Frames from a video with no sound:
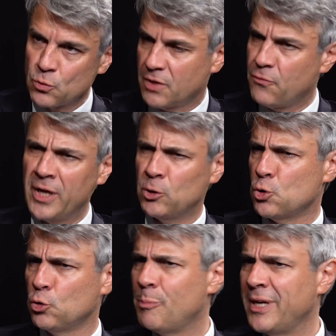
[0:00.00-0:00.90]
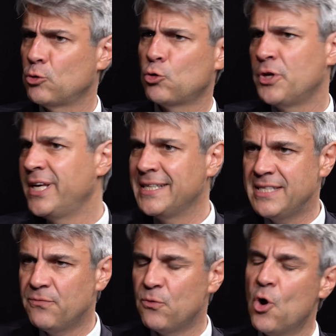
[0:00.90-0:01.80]
donc il faut attention de ne pas être trop
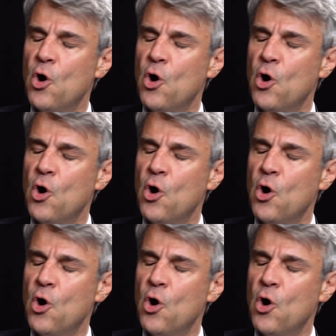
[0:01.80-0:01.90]
négatif